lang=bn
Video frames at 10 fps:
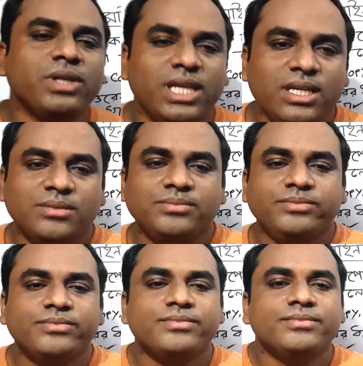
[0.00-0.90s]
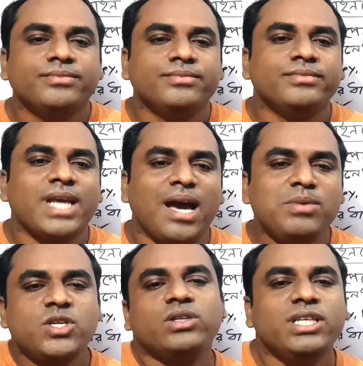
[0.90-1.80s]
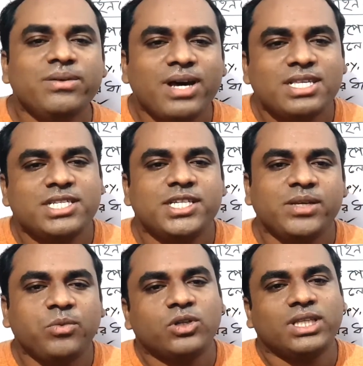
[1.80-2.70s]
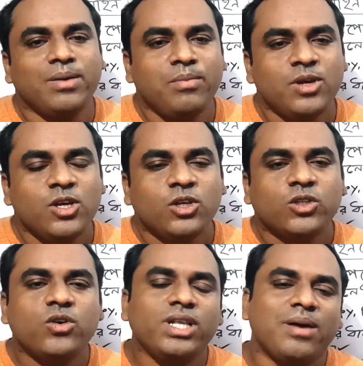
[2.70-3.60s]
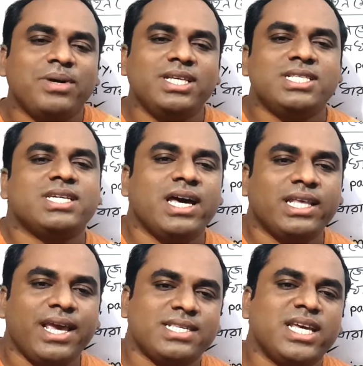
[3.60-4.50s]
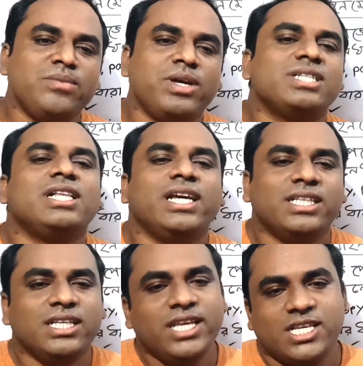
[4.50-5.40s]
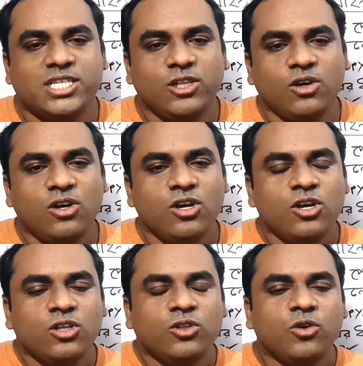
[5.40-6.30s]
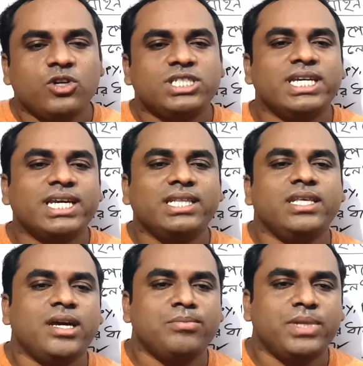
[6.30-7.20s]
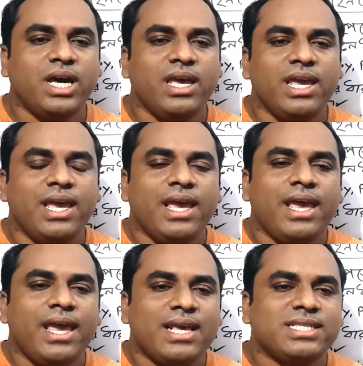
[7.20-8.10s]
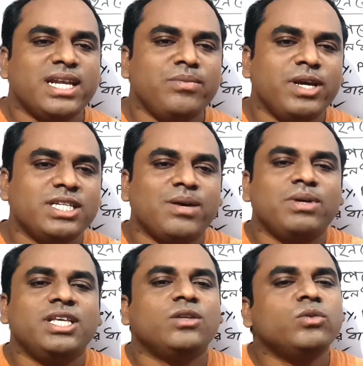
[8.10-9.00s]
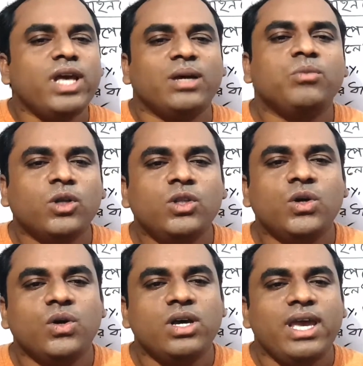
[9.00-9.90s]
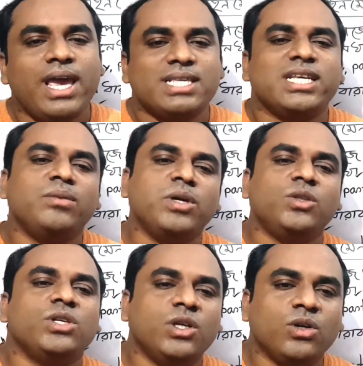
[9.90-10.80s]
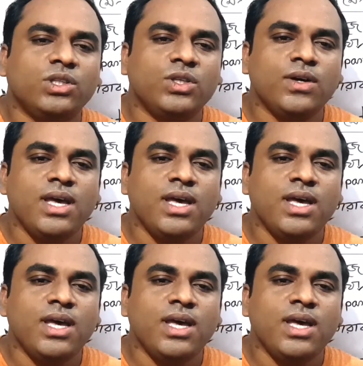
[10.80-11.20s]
বলি আমি যখন ইউনিভার্সিটিতে পড়তাম তখন আমাদের ছাড় অ্যাসাইনমেন্ট লিখতে দিয়েছিল তো সেক্ষেত্রে আমরা অ্যাসাইনমেন্ট আমাদের কোনো এক বন্ধু অ্যাসাইনমেন্ট তৈরি করতো